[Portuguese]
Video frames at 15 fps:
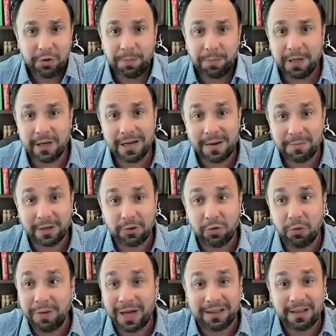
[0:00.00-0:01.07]
é muito pequeno,
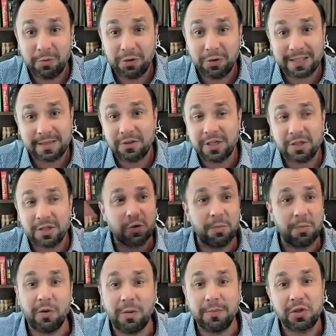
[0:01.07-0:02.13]
porque a tributação já
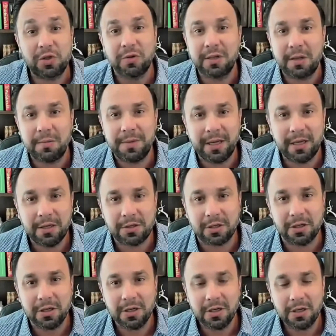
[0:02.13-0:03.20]
subiu
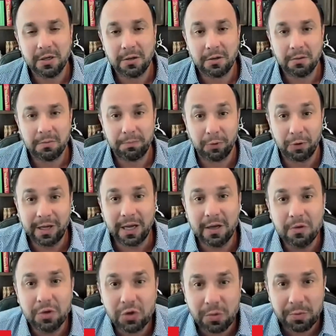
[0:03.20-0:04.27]
absurdamente. Por que,
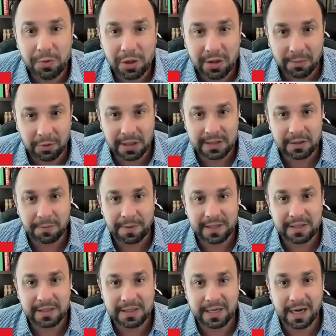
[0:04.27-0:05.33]
que não subiu a tributação
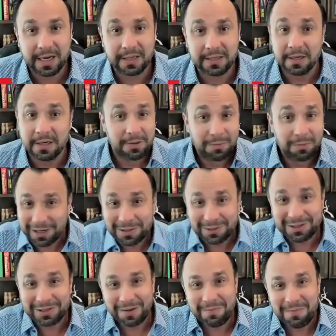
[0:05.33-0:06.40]
para esses caras? Porque eles
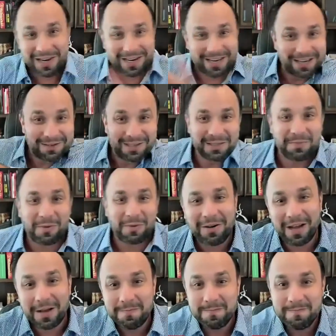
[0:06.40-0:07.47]
não são americanos, eles
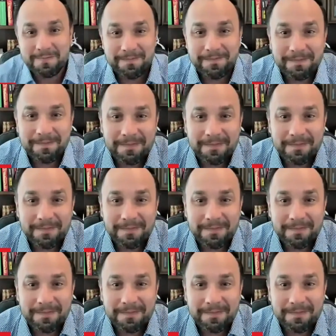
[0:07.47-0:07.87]
moram lá.